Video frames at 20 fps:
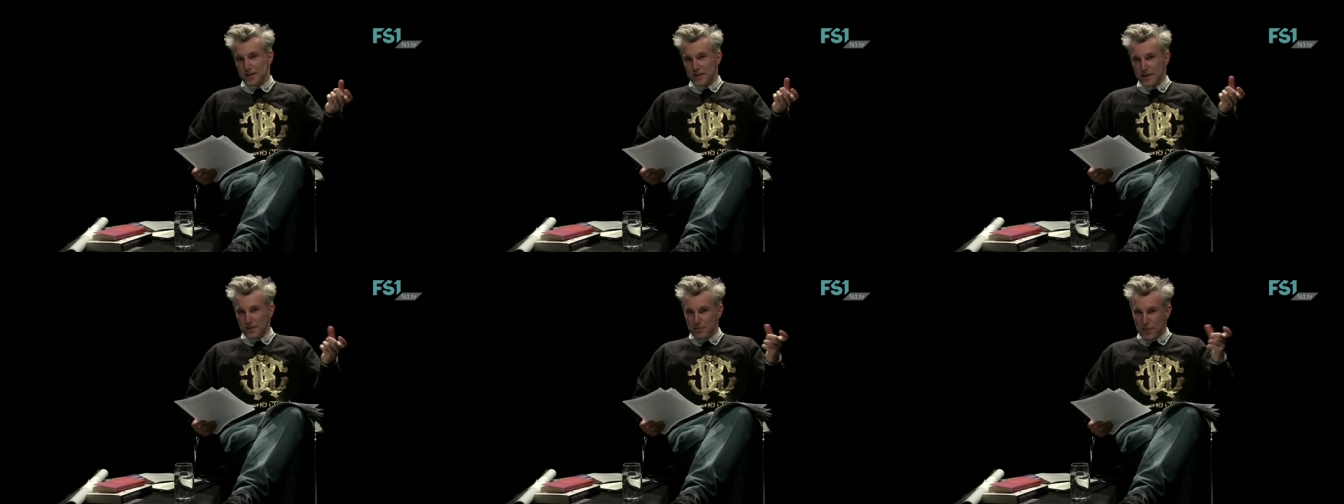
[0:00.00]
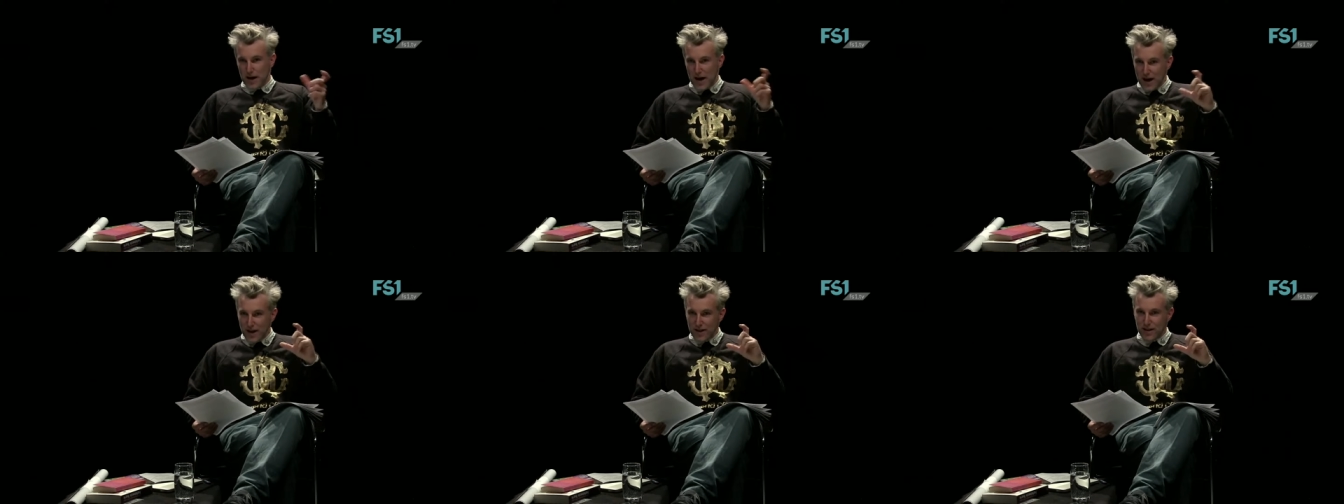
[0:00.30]
die
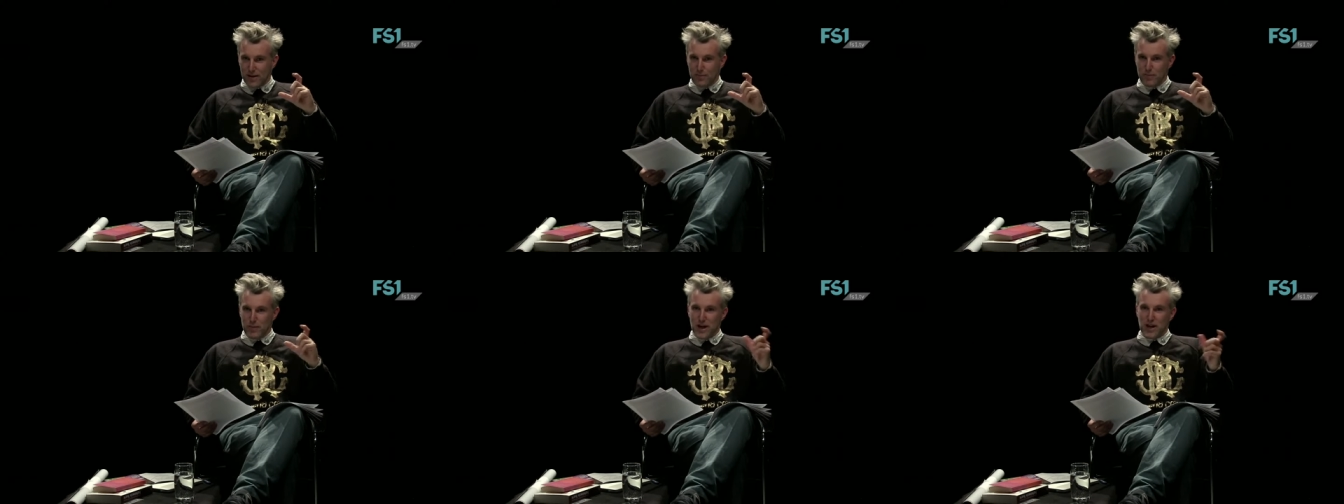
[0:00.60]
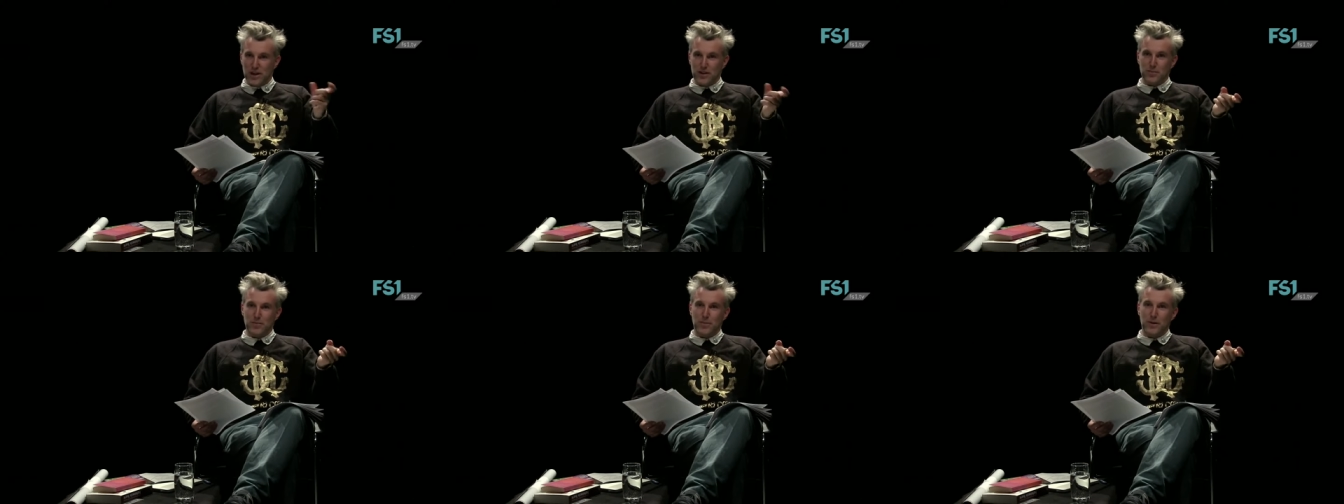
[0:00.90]
beiden
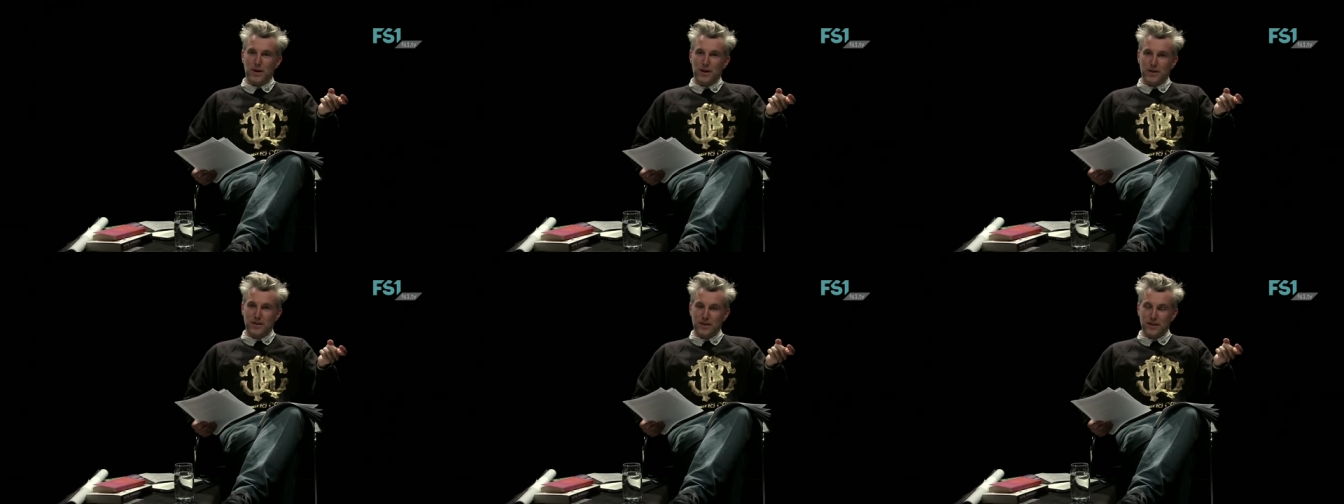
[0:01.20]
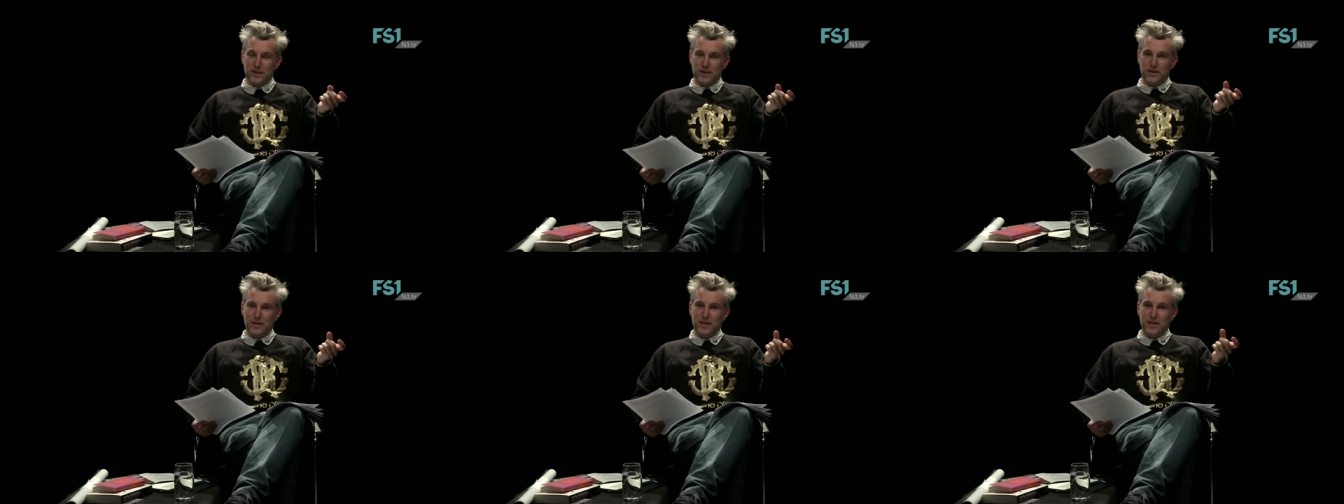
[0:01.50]
Beispiele,
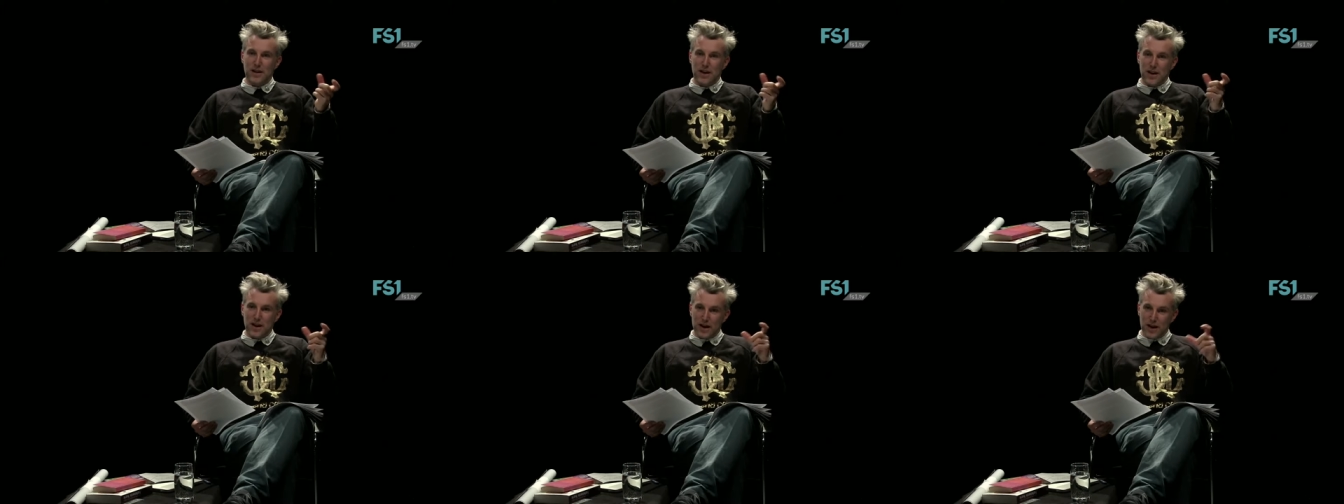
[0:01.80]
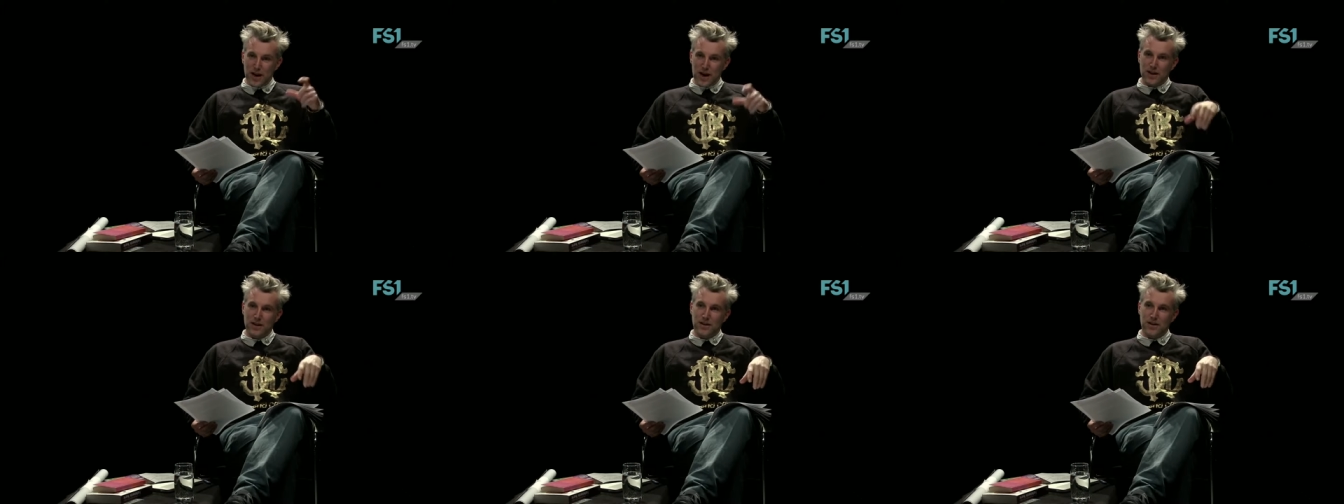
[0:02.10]
die sie da
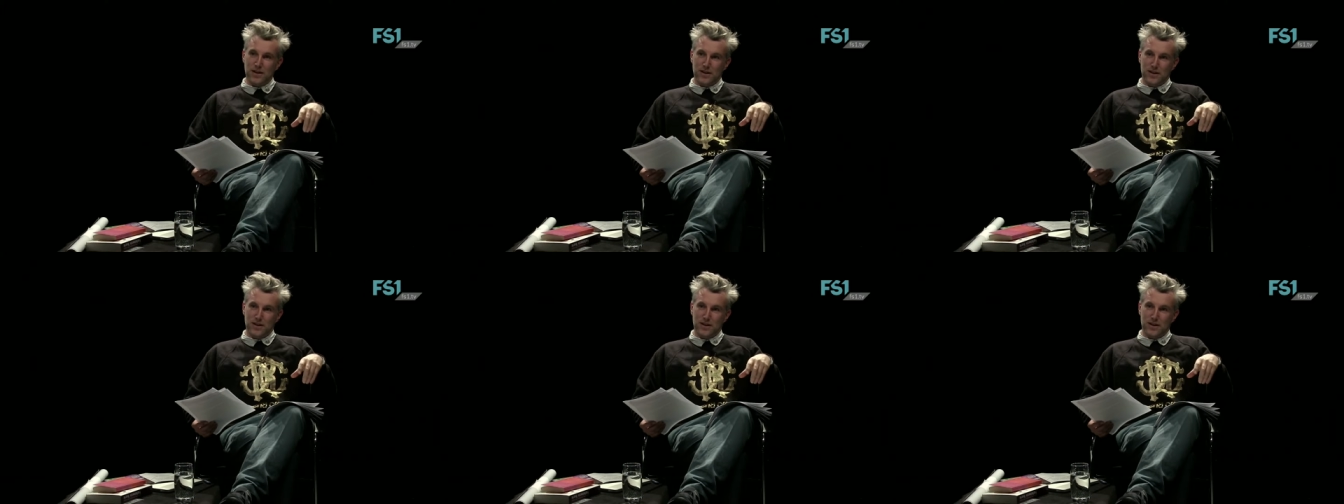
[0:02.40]
rein,